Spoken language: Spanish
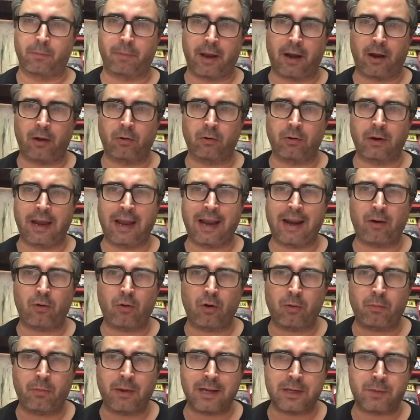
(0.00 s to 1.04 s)
Pero era un
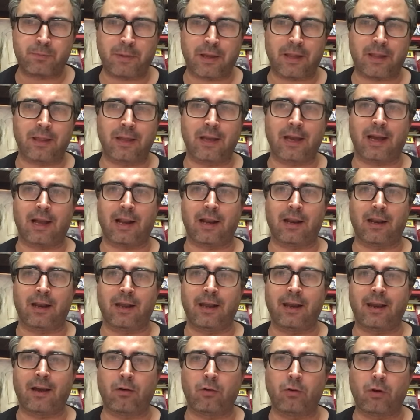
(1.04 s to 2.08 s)
hombre especial,
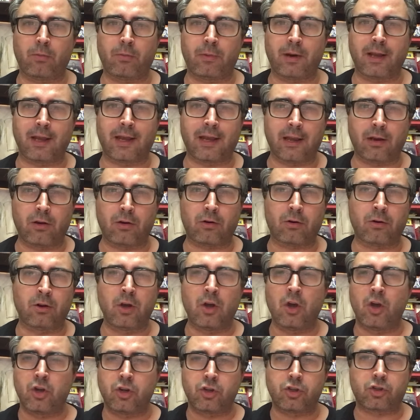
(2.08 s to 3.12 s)
era un hombre que no
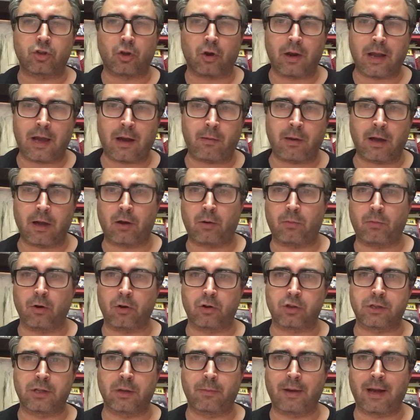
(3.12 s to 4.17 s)
sonaba como
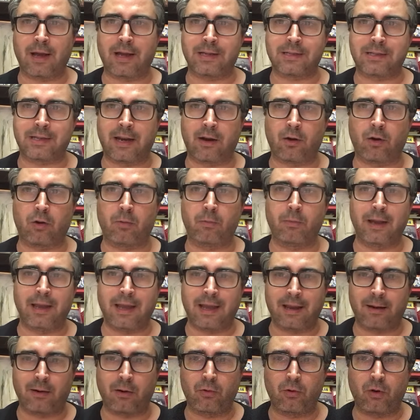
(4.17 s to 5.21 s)
los demás, era un
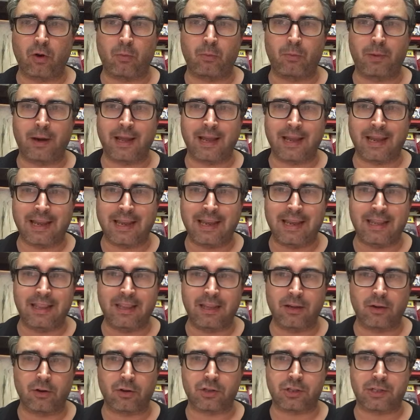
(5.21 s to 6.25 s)
hombre, un hombre
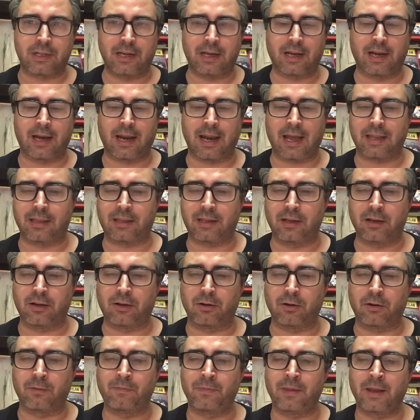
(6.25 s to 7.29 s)

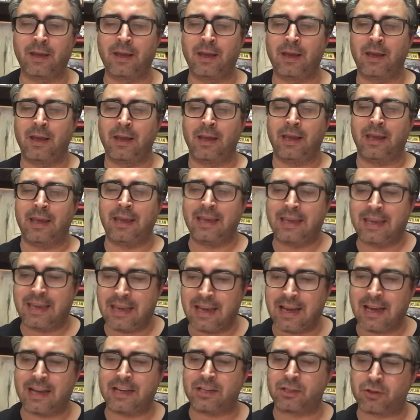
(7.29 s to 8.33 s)
idiosincrático y
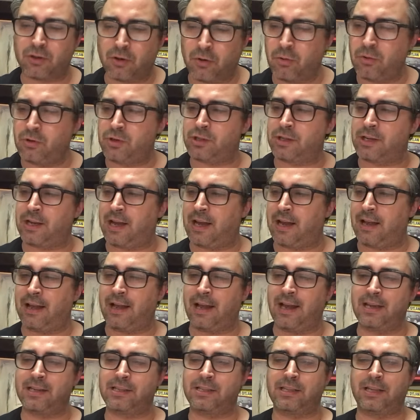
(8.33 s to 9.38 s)
quien escucha
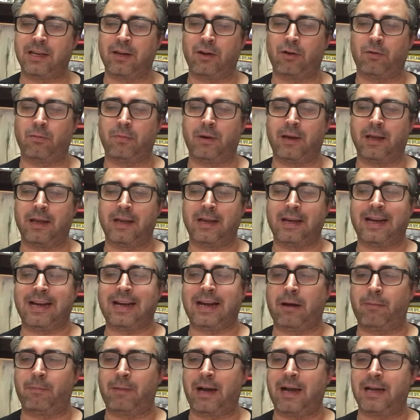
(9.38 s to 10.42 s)
a este hombre
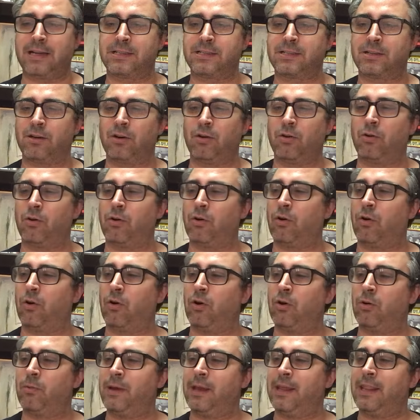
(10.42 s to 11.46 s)
jamás lo
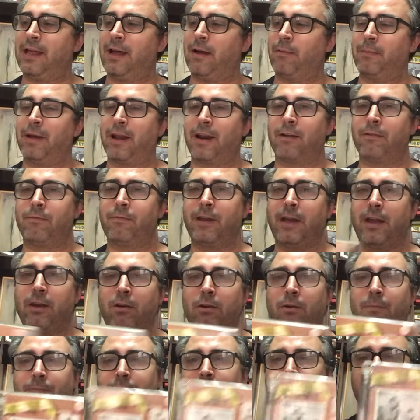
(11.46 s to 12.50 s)
olvida. Me
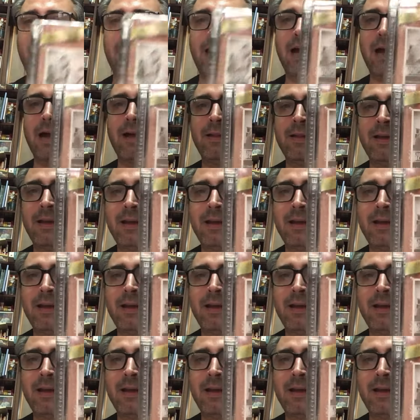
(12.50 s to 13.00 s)
refiero a